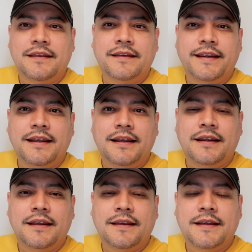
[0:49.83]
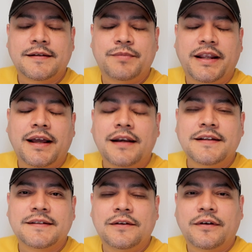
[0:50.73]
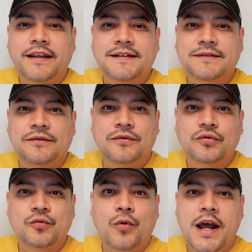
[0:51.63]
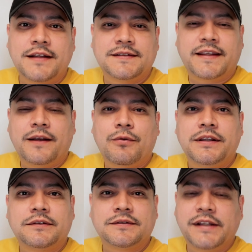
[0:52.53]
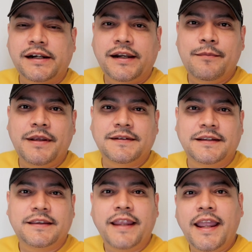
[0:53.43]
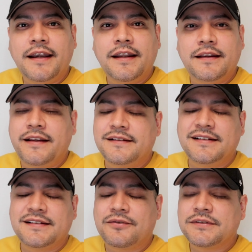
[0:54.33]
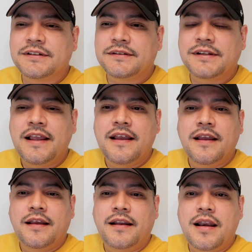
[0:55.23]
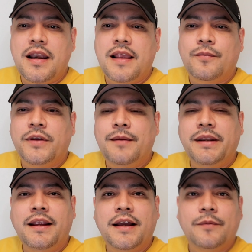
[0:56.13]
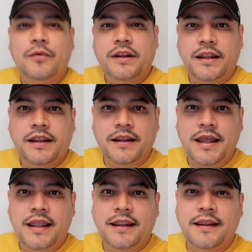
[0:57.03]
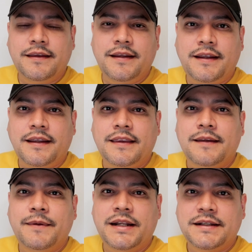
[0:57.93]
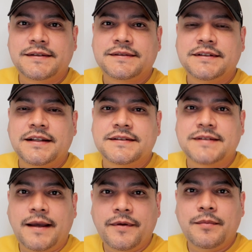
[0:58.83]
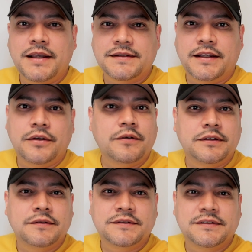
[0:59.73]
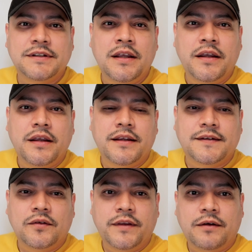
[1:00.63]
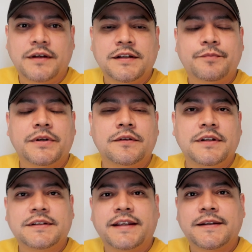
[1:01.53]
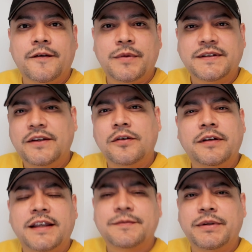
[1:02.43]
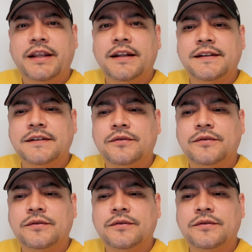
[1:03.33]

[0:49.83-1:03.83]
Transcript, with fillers: de explicarles lo que son los watts que cuántos RMS tiene esas cosas las voy a brincar porque hay gente que de veras sabe más que yo entonces se lo dejo a esas personas que saben más que yo que expliquen esas